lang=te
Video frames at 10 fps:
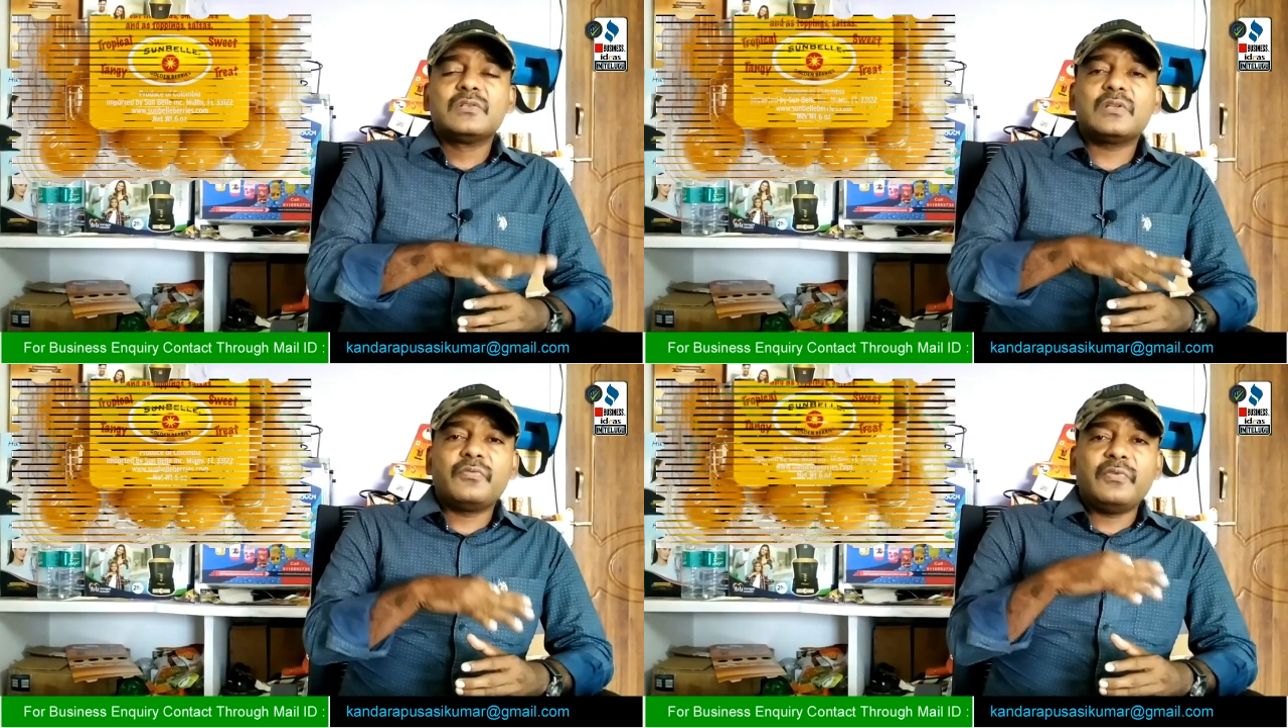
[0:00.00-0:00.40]

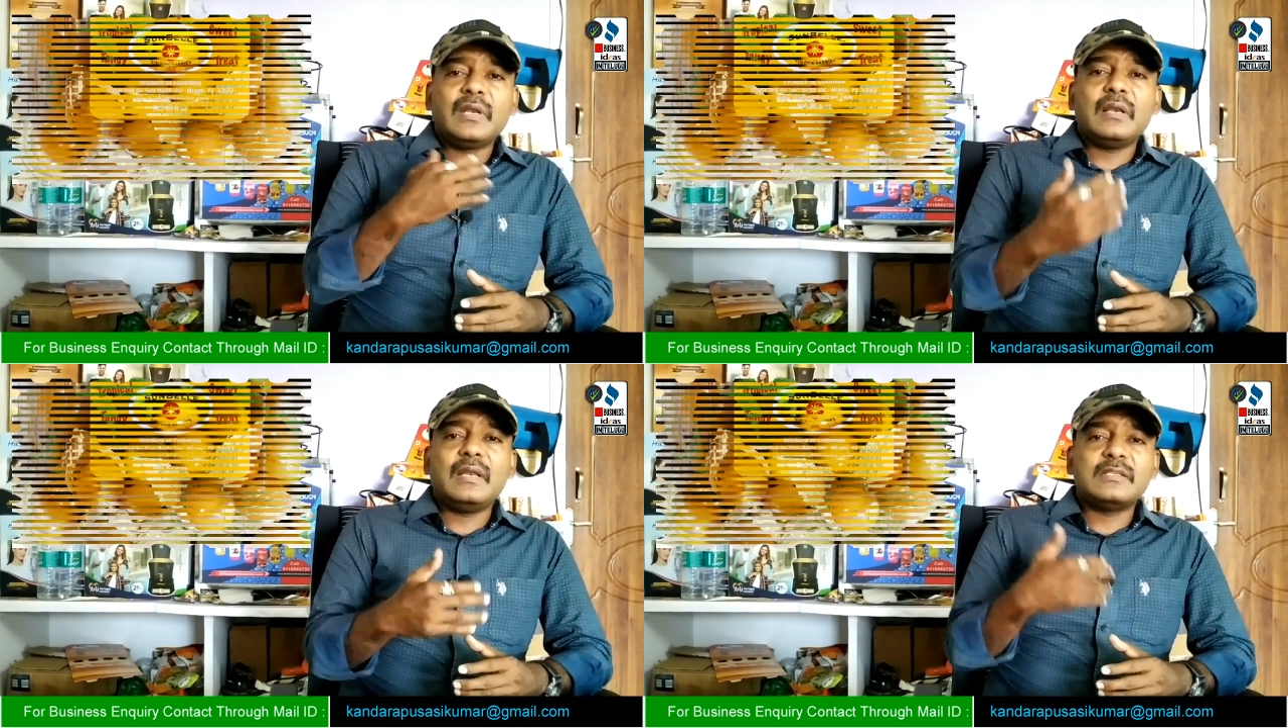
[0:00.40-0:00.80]
సో
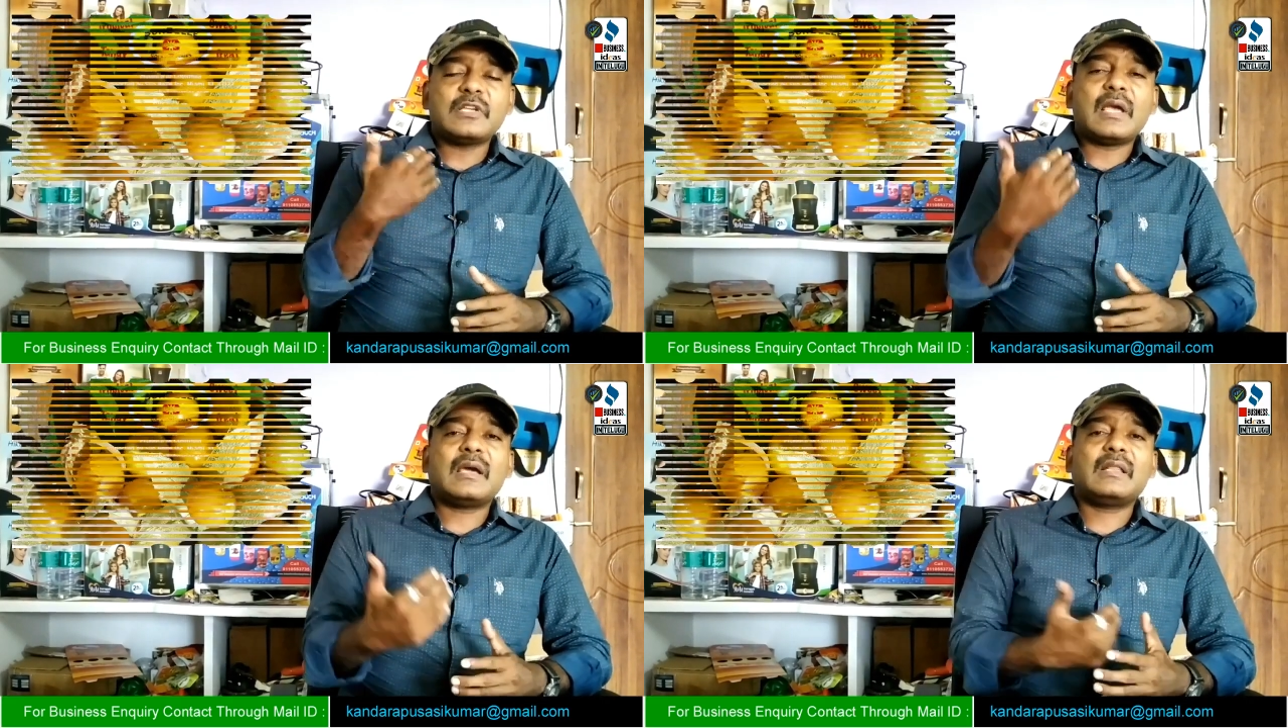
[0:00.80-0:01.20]
వీటిల్ని
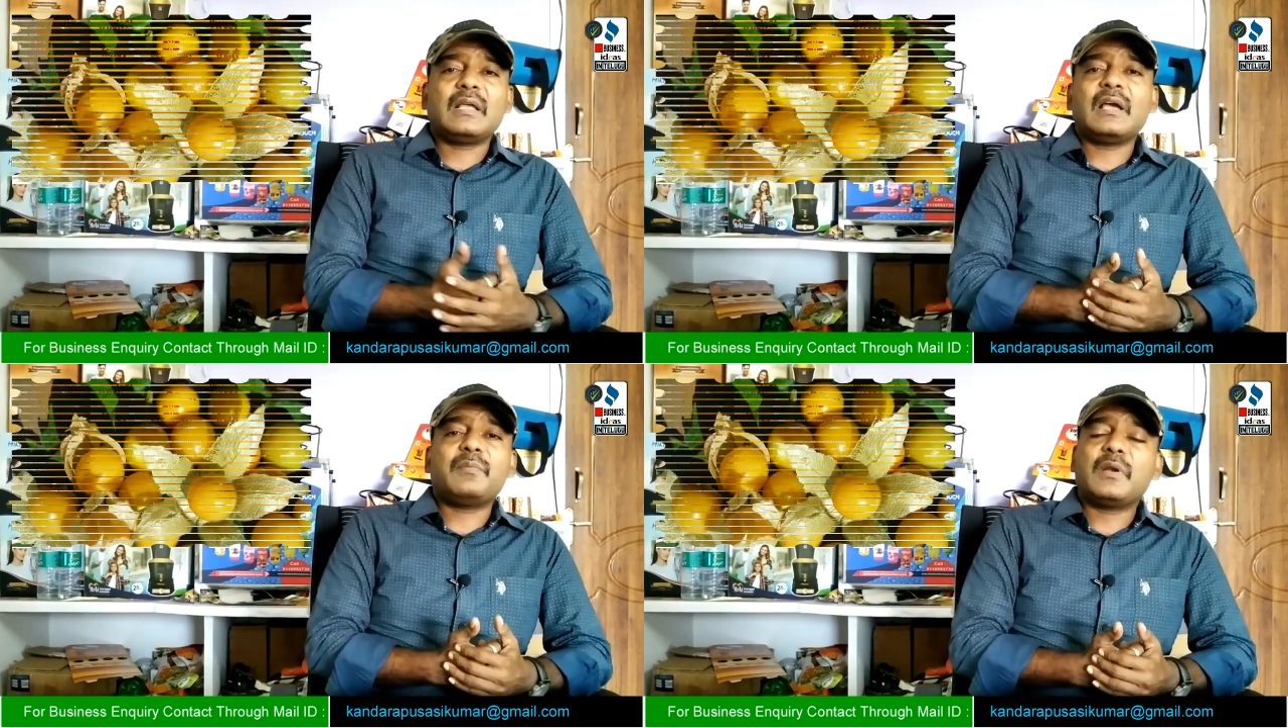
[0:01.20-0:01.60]

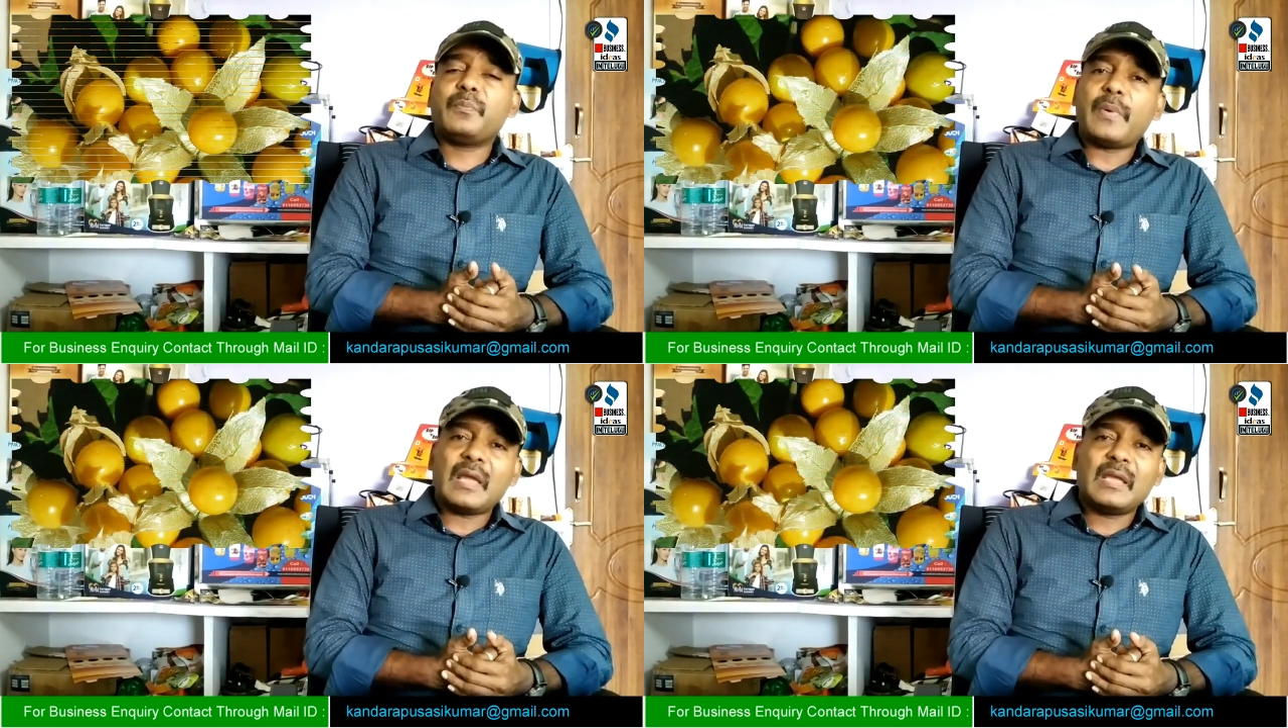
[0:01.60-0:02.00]
జాగ్రత్తగా మనం
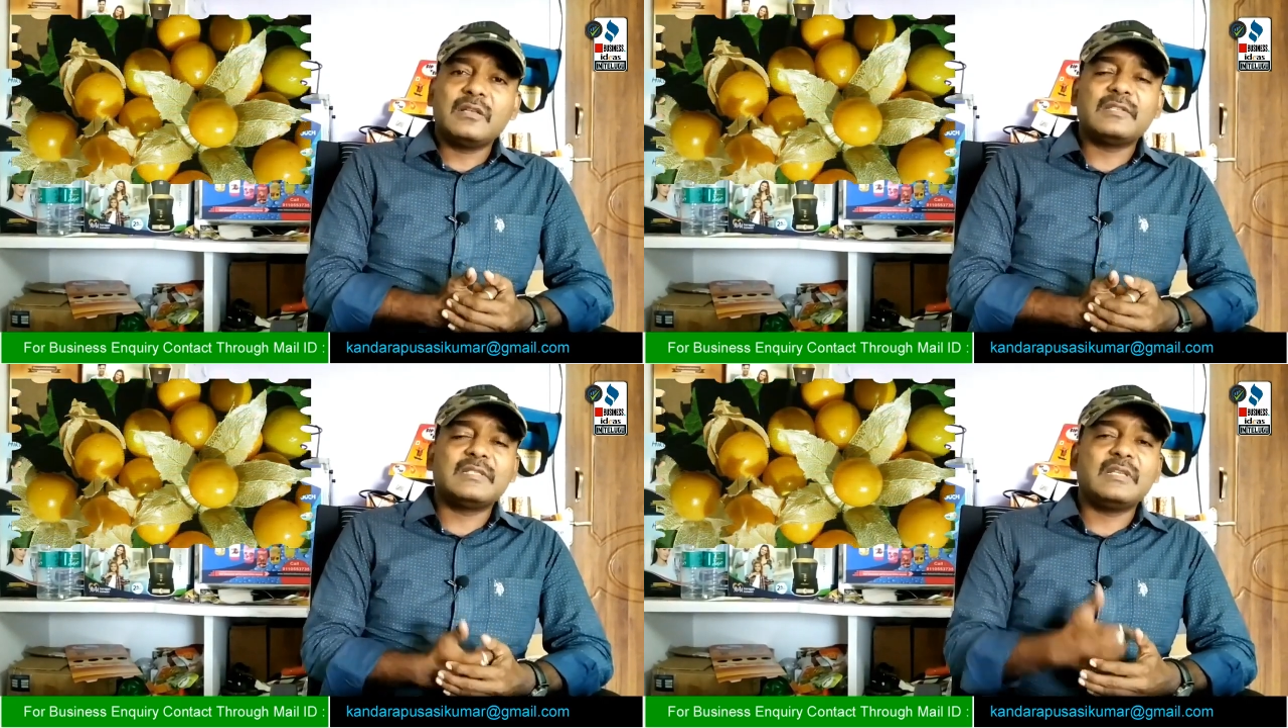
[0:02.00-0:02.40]

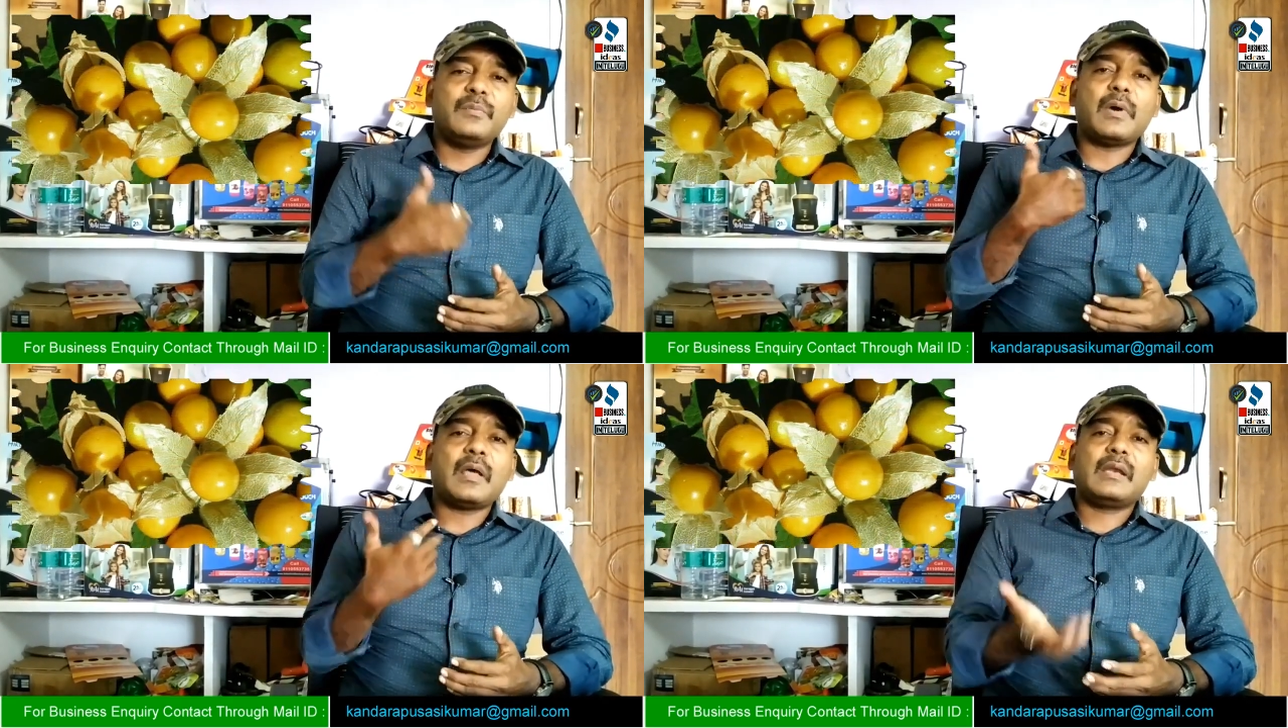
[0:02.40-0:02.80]
ప్యాకింగ్ చేసి
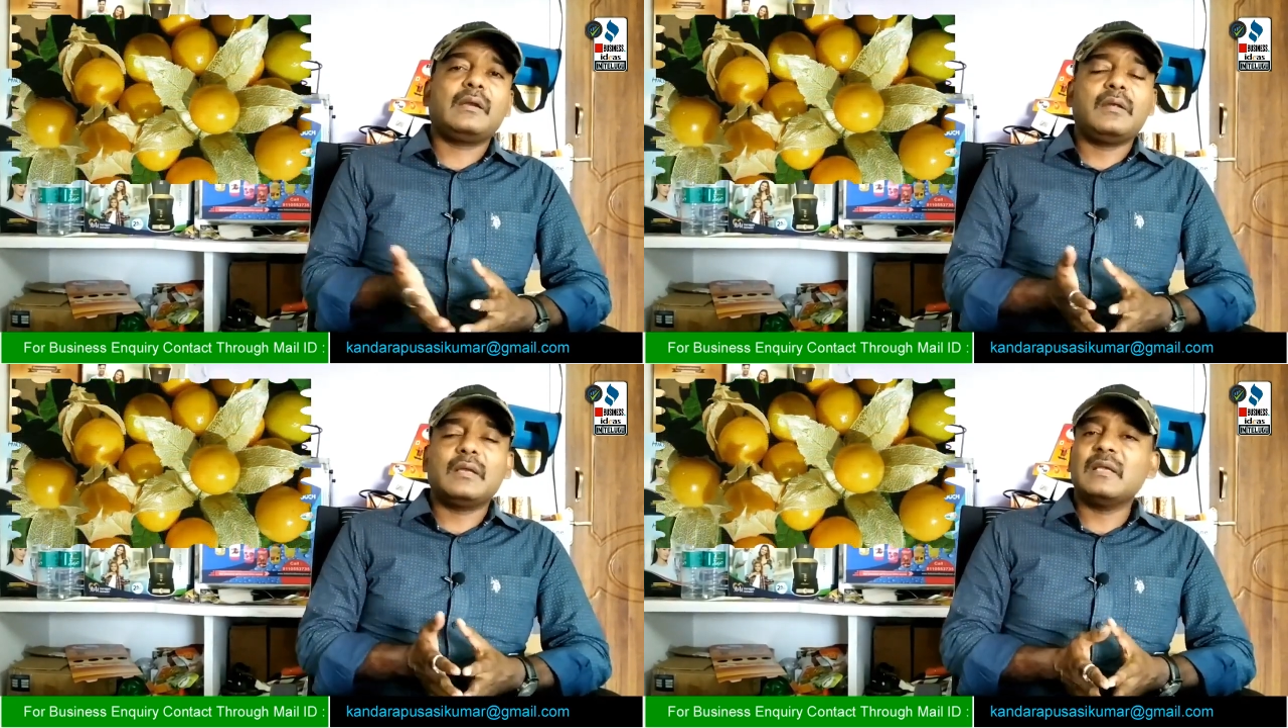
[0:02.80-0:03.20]

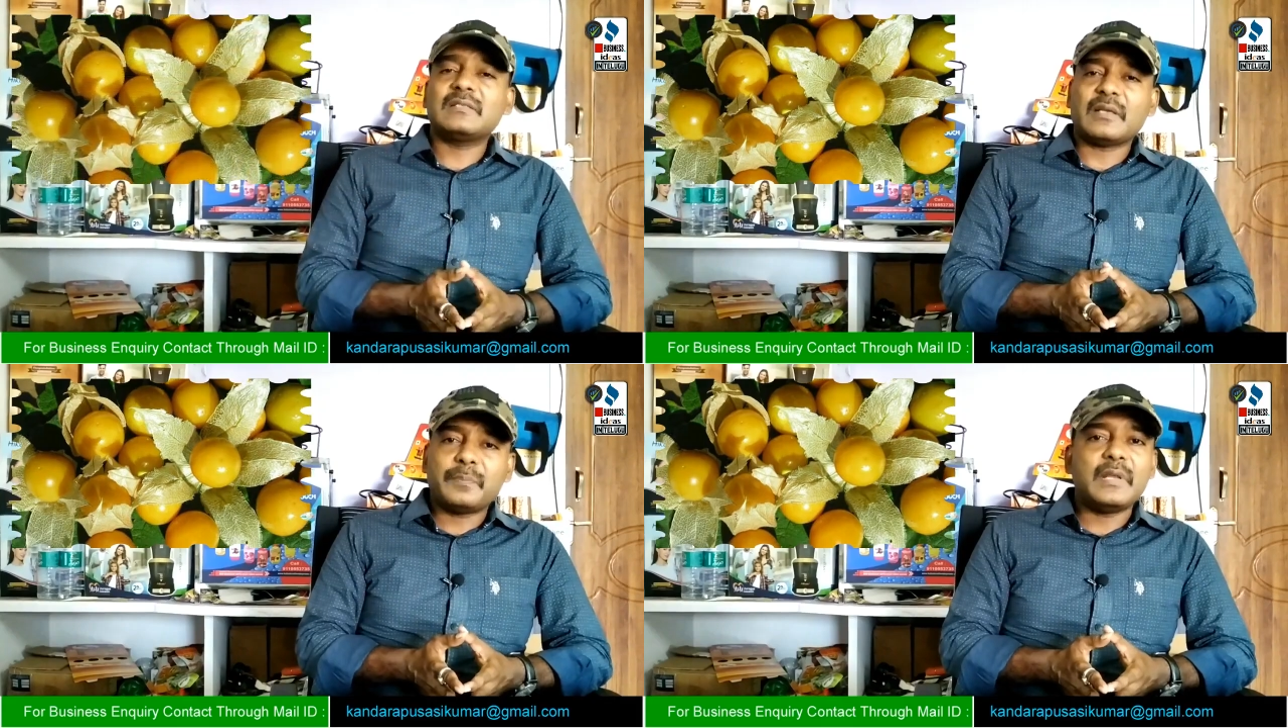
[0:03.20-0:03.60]
మార్కెట్లోకి
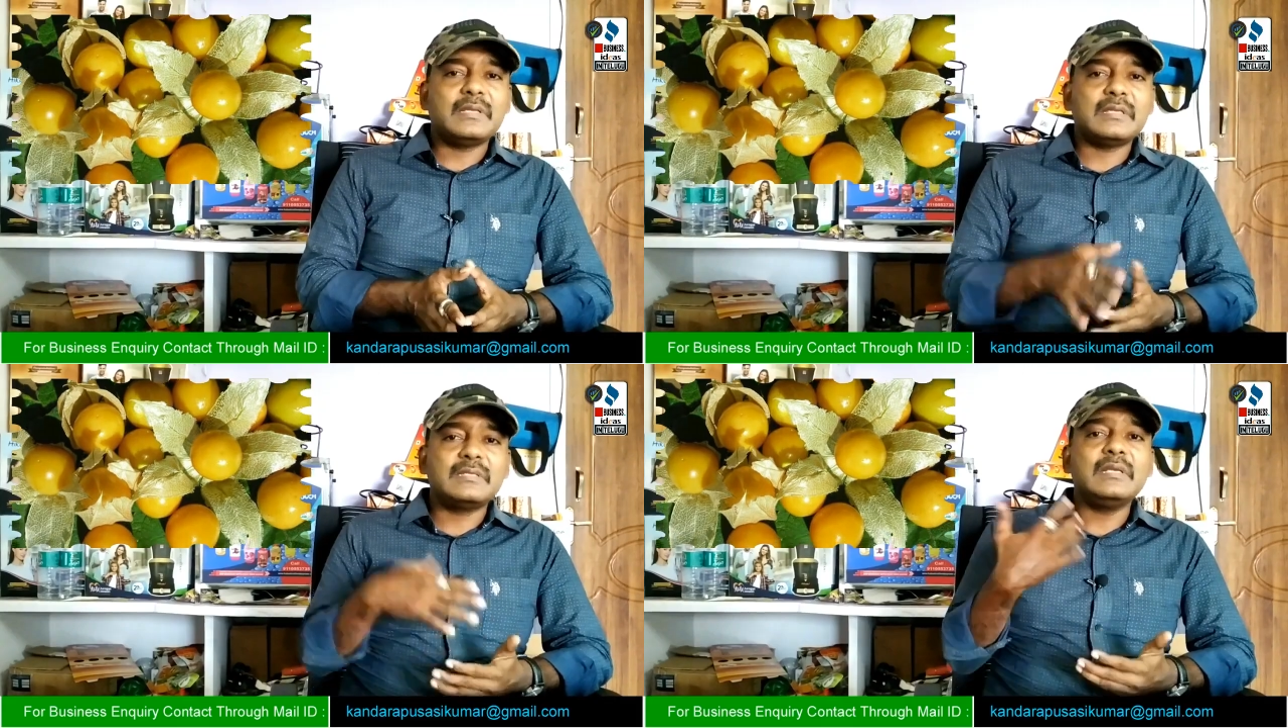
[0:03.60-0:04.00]
సప్లై
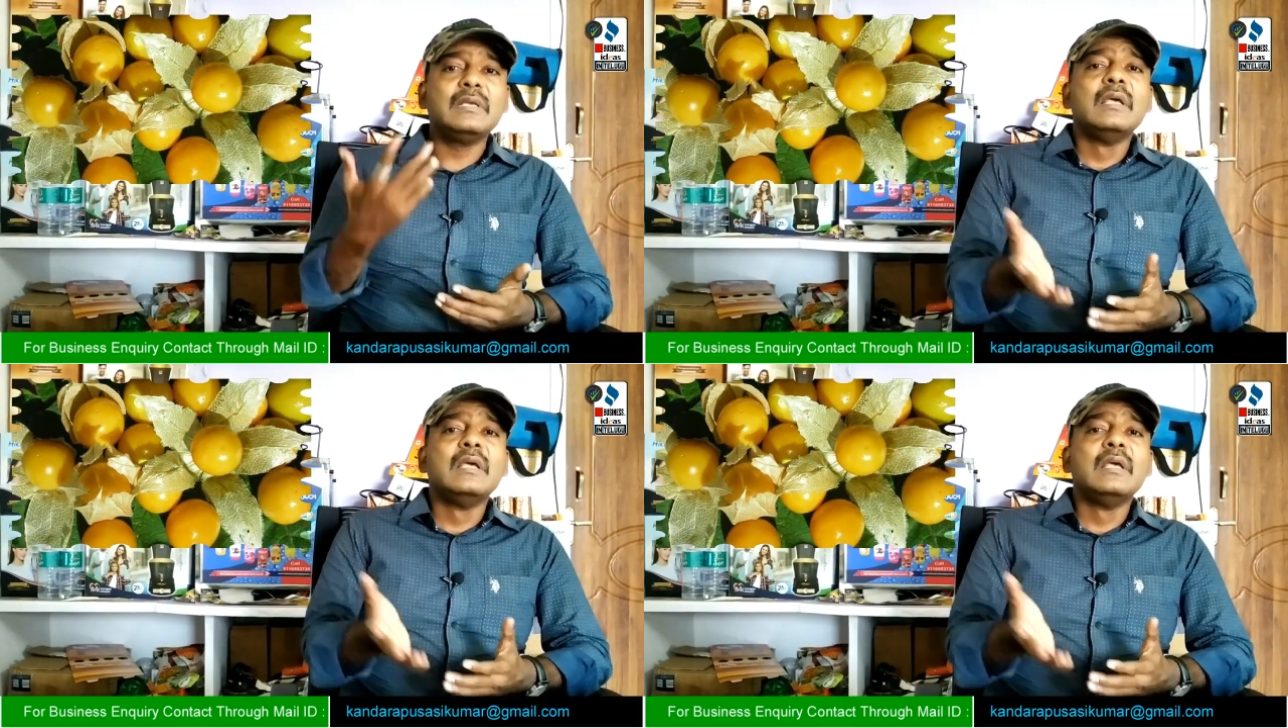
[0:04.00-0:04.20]
చేసి